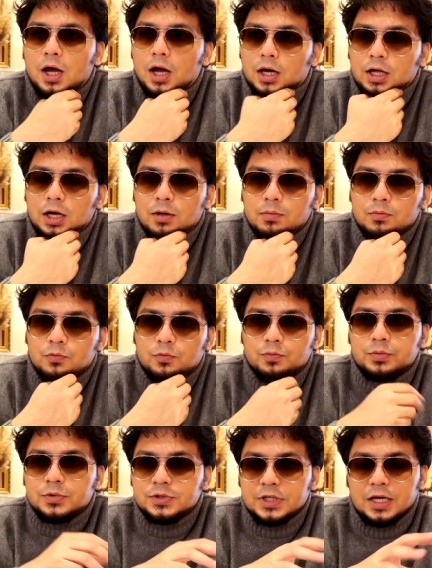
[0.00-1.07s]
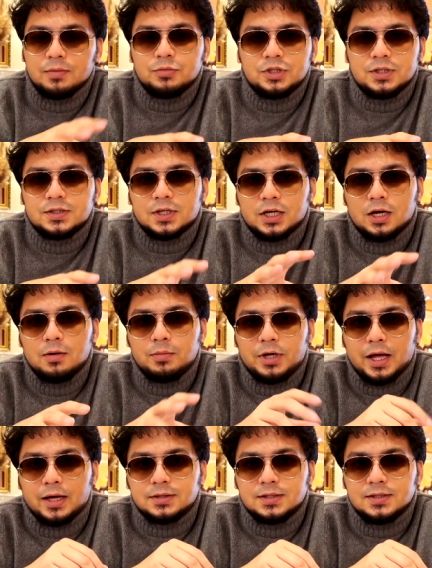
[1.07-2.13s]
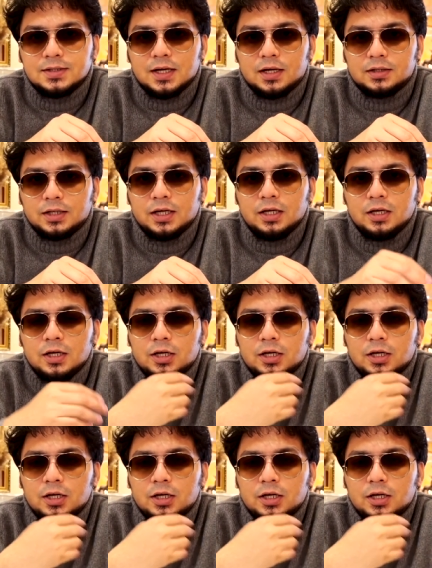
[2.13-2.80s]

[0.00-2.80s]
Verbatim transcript: अगर हम सेम चीज़ अगर हम टैक्सी से आते